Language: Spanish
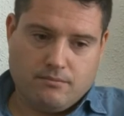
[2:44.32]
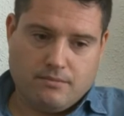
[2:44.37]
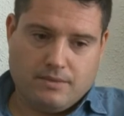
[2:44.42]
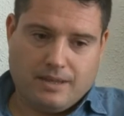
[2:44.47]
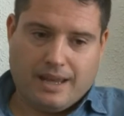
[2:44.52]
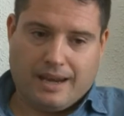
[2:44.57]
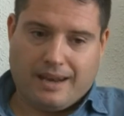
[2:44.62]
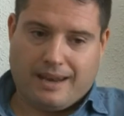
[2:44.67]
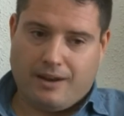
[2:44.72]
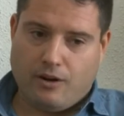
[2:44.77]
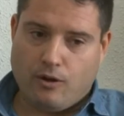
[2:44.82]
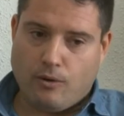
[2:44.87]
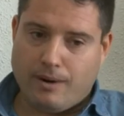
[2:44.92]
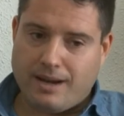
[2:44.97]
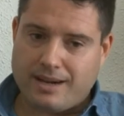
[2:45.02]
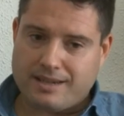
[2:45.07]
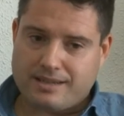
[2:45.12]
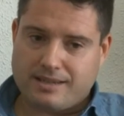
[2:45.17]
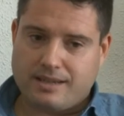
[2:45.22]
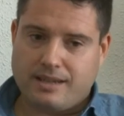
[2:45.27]

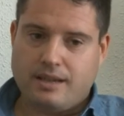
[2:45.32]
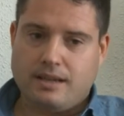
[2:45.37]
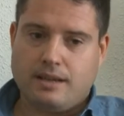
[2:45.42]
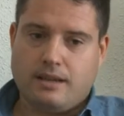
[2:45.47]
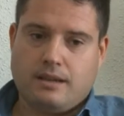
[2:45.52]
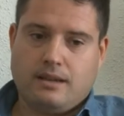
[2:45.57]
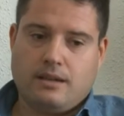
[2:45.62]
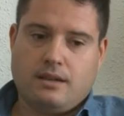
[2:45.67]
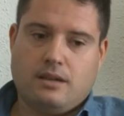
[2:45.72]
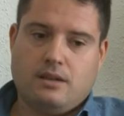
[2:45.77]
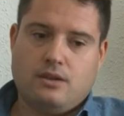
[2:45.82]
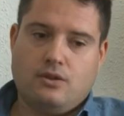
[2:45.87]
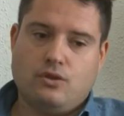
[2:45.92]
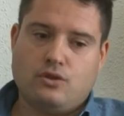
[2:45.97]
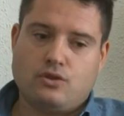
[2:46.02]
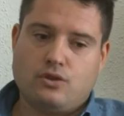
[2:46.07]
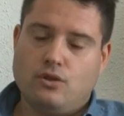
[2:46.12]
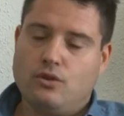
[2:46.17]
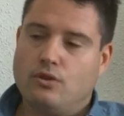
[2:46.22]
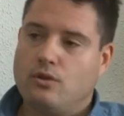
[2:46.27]
renovarse, eh,
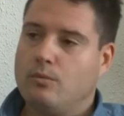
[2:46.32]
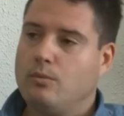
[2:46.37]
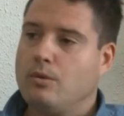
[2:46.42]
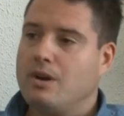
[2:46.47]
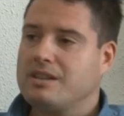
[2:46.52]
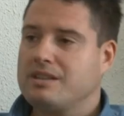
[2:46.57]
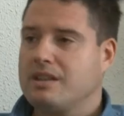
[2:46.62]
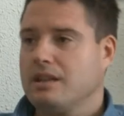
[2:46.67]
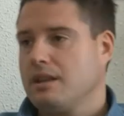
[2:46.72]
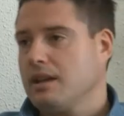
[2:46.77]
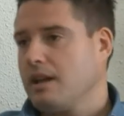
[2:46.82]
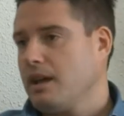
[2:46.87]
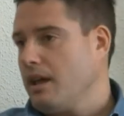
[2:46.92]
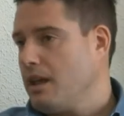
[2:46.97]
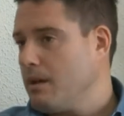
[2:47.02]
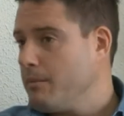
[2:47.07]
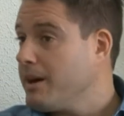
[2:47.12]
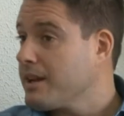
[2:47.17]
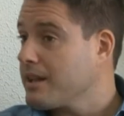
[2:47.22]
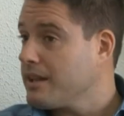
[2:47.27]
no solo como una estrategia
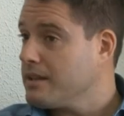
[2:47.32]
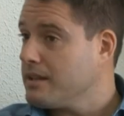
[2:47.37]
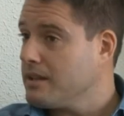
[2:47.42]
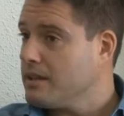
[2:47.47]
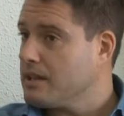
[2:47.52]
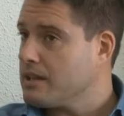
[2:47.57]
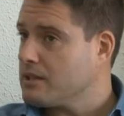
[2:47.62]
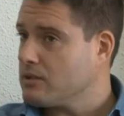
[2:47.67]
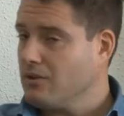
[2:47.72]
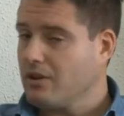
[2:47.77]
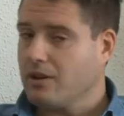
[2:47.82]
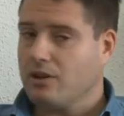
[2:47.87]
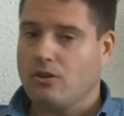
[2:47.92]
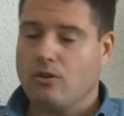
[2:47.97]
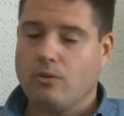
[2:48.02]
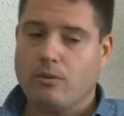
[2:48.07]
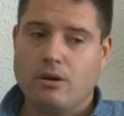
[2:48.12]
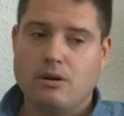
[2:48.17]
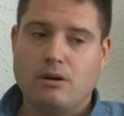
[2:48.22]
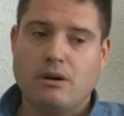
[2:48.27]
de marketing, que es lo que
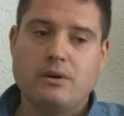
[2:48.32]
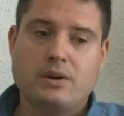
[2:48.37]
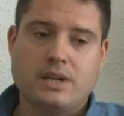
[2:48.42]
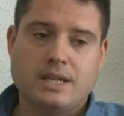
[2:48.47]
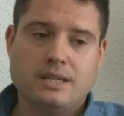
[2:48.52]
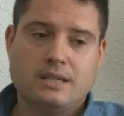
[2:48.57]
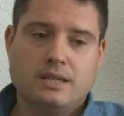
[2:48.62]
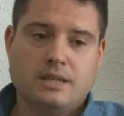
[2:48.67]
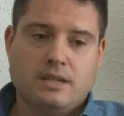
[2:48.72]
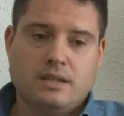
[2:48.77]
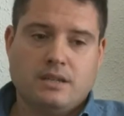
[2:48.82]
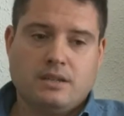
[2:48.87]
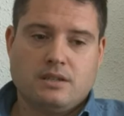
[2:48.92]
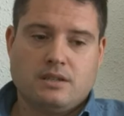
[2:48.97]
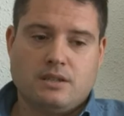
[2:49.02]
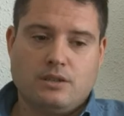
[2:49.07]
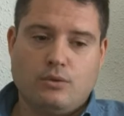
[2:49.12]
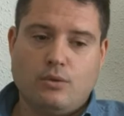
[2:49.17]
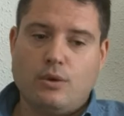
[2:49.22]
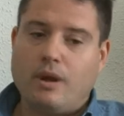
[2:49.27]
yo veo ahora,
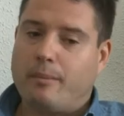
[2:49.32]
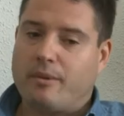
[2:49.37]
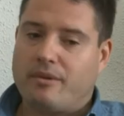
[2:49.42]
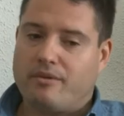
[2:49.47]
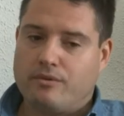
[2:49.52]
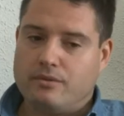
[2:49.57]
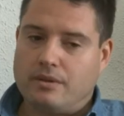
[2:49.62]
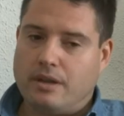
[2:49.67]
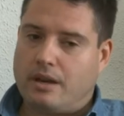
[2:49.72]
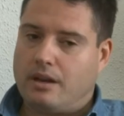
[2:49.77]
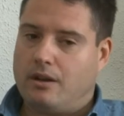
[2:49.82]
sino una profunda